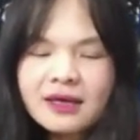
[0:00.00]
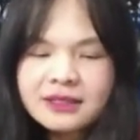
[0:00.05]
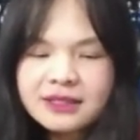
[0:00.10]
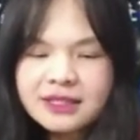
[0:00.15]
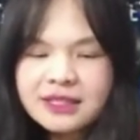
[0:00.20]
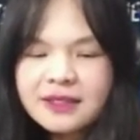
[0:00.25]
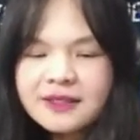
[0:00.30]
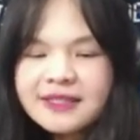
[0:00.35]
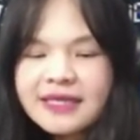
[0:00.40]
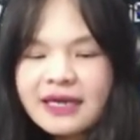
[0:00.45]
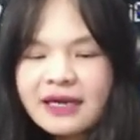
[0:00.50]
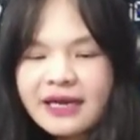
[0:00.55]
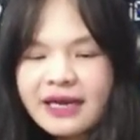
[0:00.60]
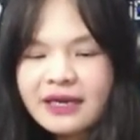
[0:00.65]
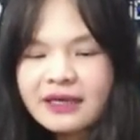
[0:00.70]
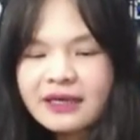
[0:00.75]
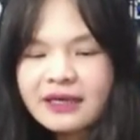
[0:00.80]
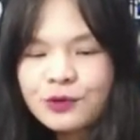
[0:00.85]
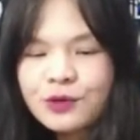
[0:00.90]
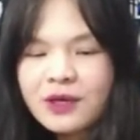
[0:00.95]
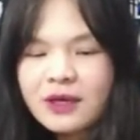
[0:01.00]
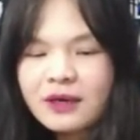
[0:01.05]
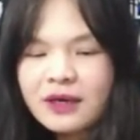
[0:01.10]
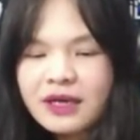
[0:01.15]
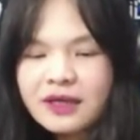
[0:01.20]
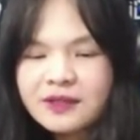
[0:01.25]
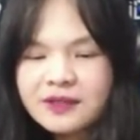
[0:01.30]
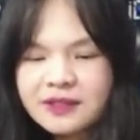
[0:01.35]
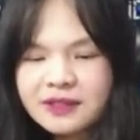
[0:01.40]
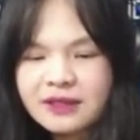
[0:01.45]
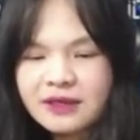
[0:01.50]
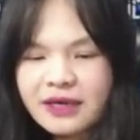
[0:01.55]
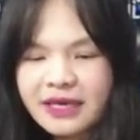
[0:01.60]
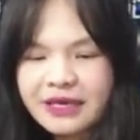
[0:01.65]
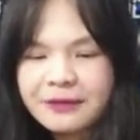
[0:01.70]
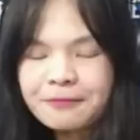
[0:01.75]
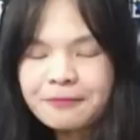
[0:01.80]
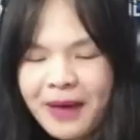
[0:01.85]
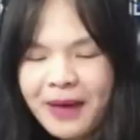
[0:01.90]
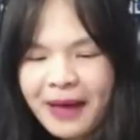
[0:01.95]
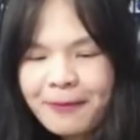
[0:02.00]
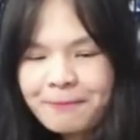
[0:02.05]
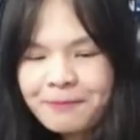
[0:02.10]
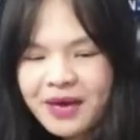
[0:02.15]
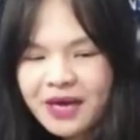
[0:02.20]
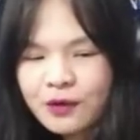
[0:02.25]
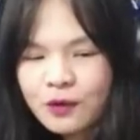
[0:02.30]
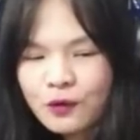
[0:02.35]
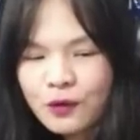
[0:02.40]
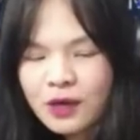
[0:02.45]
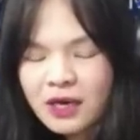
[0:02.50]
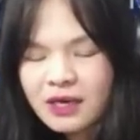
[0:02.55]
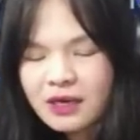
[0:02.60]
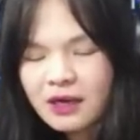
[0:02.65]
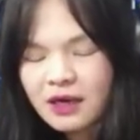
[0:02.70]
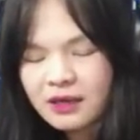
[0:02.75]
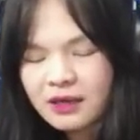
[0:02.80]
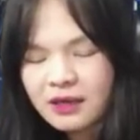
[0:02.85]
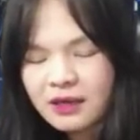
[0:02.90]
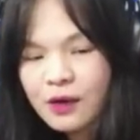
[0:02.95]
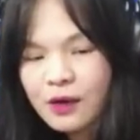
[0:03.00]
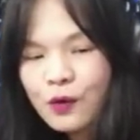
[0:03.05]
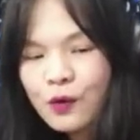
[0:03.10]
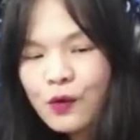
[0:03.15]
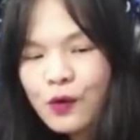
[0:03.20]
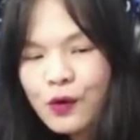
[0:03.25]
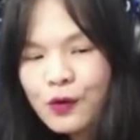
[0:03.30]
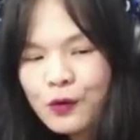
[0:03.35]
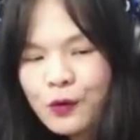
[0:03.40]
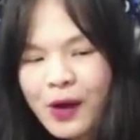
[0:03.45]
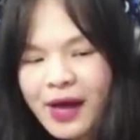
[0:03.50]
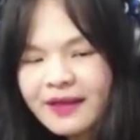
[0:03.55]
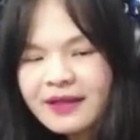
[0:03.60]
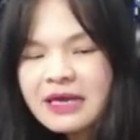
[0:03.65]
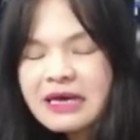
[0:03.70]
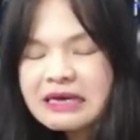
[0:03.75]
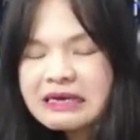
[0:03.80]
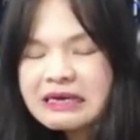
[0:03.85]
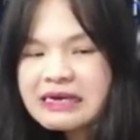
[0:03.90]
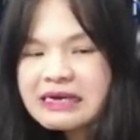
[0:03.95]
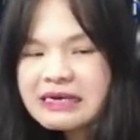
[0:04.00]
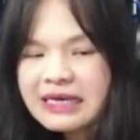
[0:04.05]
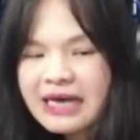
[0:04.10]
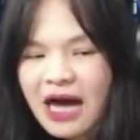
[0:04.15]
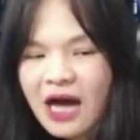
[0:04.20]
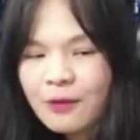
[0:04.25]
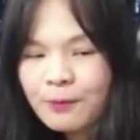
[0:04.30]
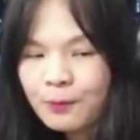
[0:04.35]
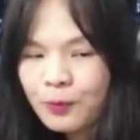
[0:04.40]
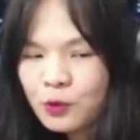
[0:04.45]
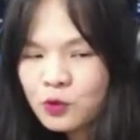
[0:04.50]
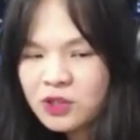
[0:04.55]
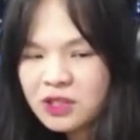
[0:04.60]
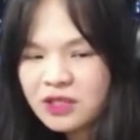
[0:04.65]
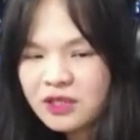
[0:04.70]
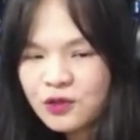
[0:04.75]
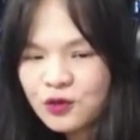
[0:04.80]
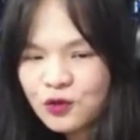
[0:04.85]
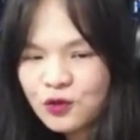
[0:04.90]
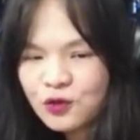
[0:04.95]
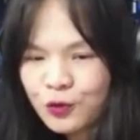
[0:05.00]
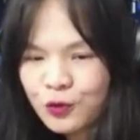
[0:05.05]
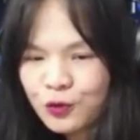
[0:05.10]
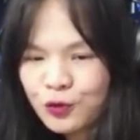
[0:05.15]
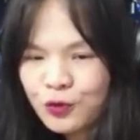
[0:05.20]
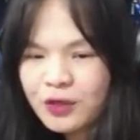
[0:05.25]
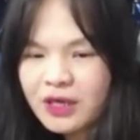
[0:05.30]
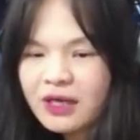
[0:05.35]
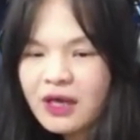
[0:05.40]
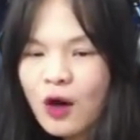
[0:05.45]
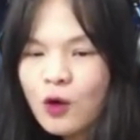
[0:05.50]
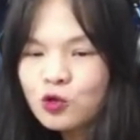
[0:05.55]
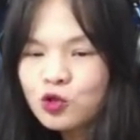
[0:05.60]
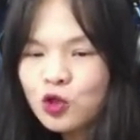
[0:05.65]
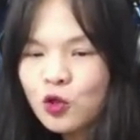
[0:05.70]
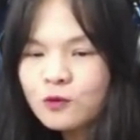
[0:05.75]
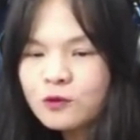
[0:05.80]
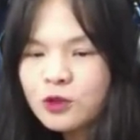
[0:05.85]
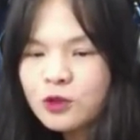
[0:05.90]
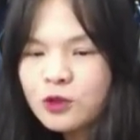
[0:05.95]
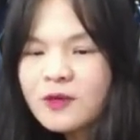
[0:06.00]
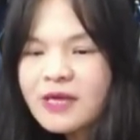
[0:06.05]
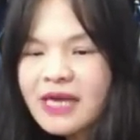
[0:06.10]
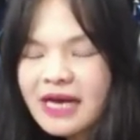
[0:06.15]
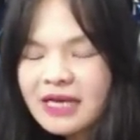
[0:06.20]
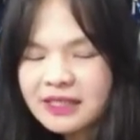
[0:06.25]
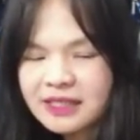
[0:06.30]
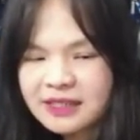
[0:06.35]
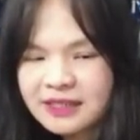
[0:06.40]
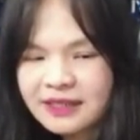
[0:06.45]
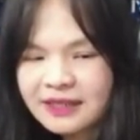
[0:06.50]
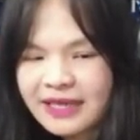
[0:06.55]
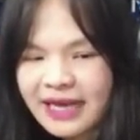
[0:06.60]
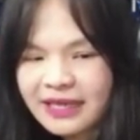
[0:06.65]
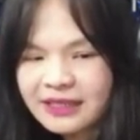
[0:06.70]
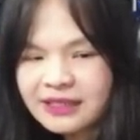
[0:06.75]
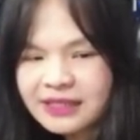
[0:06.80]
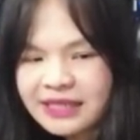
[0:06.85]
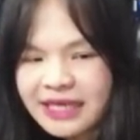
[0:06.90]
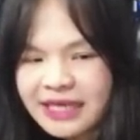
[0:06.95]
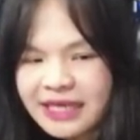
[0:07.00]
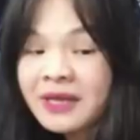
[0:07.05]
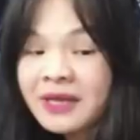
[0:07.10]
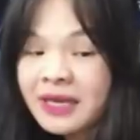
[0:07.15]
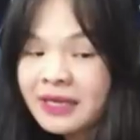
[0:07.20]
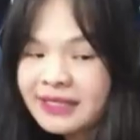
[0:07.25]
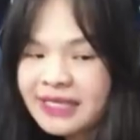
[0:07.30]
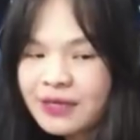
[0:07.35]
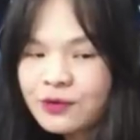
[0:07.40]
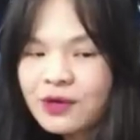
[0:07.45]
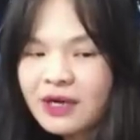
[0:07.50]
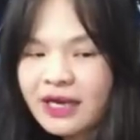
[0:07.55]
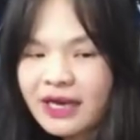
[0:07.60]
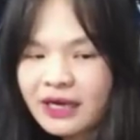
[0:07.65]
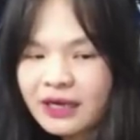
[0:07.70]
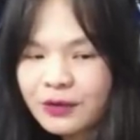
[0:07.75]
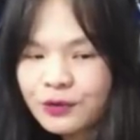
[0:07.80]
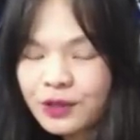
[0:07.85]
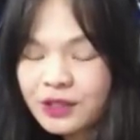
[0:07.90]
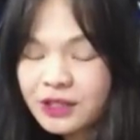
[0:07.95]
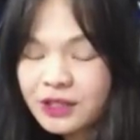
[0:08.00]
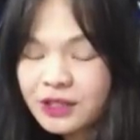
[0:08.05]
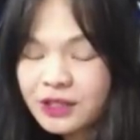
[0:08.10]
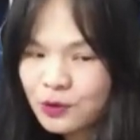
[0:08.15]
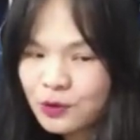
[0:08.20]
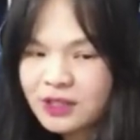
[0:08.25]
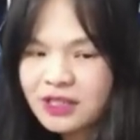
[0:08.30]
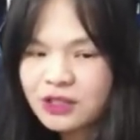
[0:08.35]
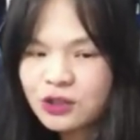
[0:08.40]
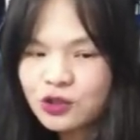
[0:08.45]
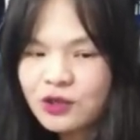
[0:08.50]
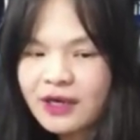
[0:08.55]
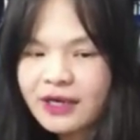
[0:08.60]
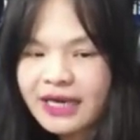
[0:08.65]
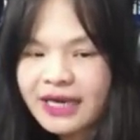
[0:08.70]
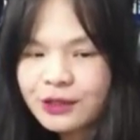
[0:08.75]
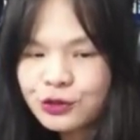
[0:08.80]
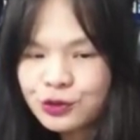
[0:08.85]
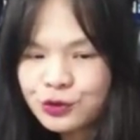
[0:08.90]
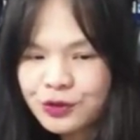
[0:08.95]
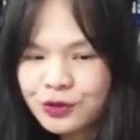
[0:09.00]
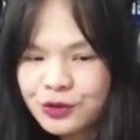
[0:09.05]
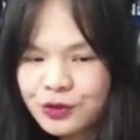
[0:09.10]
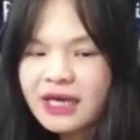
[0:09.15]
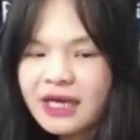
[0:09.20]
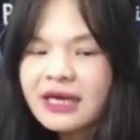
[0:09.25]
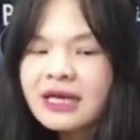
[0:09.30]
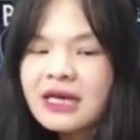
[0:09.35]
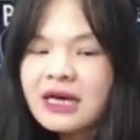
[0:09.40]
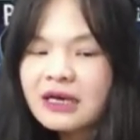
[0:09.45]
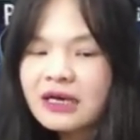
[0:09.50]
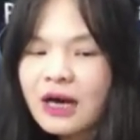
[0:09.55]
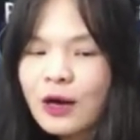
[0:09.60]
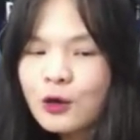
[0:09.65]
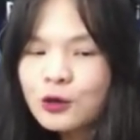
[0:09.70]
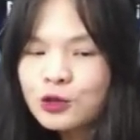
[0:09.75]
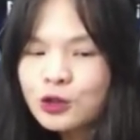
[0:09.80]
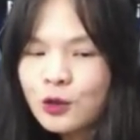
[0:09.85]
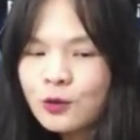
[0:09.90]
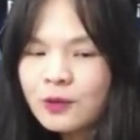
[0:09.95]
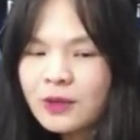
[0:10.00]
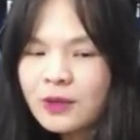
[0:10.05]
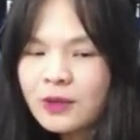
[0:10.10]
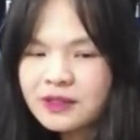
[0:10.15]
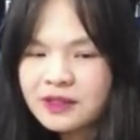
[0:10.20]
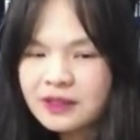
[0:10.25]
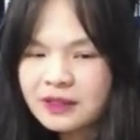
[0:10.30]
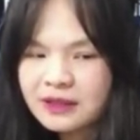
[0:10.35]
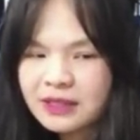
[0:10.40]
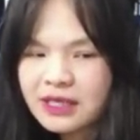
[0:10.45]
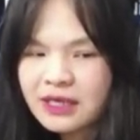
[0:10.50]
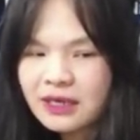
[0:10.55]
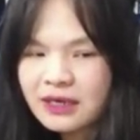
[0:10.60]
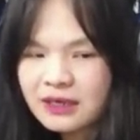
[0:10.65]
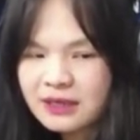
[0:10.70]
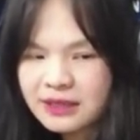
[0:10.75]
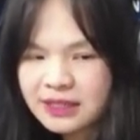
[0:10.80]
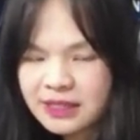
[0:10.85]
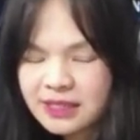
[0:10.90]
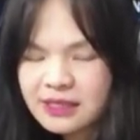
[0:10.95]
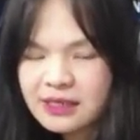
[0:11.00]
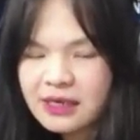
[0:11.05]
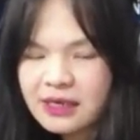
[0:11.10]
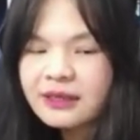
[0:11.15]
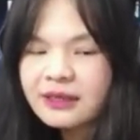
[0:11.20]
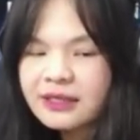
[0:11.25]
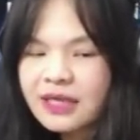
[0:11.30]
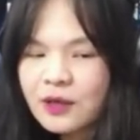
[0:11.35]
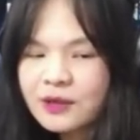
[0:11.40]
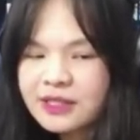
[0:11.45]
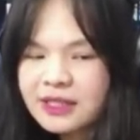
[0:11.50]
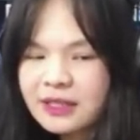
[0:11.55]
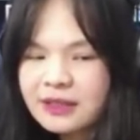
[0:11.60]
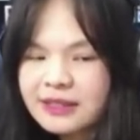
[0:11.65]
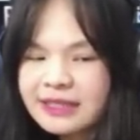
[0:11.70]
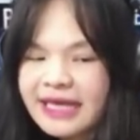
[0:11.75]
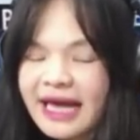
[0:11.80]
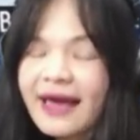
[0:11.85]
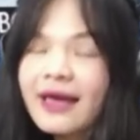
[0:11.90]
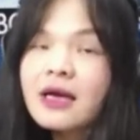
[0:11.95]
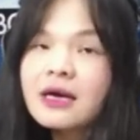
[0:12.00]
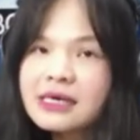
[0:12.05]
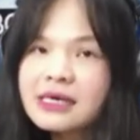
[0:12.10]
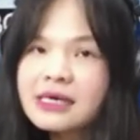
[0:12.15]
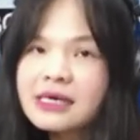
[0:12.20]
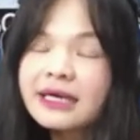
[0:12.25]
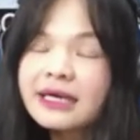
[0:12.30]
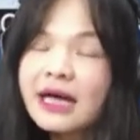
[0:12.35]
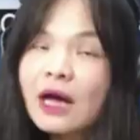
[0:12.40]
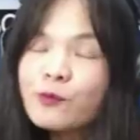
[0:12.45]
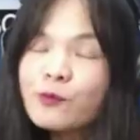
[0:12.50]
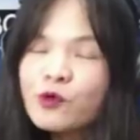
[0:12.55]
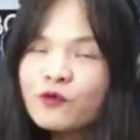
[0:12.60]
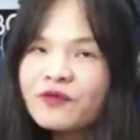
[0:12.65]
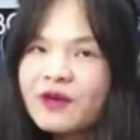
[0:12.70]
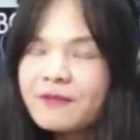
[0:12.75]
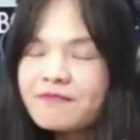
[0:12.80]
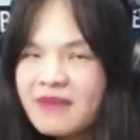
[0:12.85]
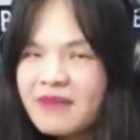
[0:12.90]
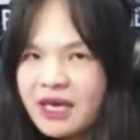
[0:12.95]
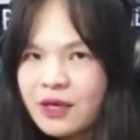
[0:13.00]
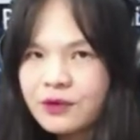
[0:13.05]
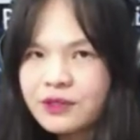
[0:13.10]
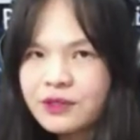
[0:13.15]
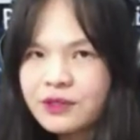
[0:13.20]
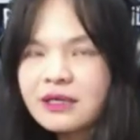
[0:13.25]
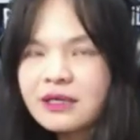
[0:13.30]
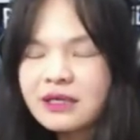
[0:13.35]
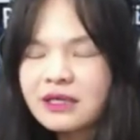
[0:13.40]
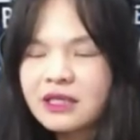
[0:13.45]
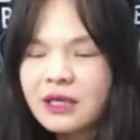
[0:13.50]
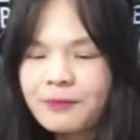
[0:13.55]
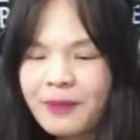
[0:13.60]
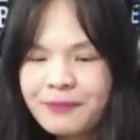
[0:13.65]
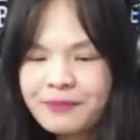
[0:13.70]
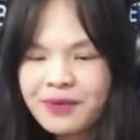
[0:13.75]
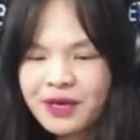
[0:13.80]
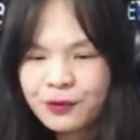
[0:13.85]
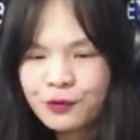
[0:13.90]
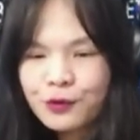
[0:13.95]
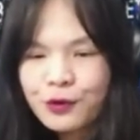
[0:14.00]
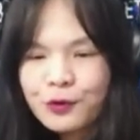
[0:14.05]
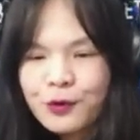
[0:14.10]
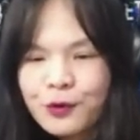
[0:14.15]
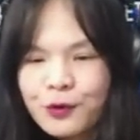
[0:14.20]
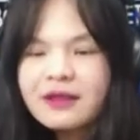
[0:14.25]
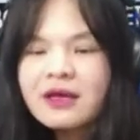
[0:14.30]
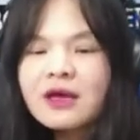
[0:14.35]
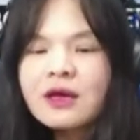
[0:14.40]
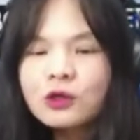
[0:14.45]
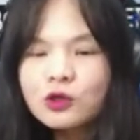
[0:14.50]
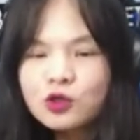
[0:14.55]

只剩下两个月，历史零版本课呃，这个过关课纲不知所云，高中东亚史难产。再过两个月，下学期就要开学了。高中历史第二册到现在课纲部分没有任何的版本过关。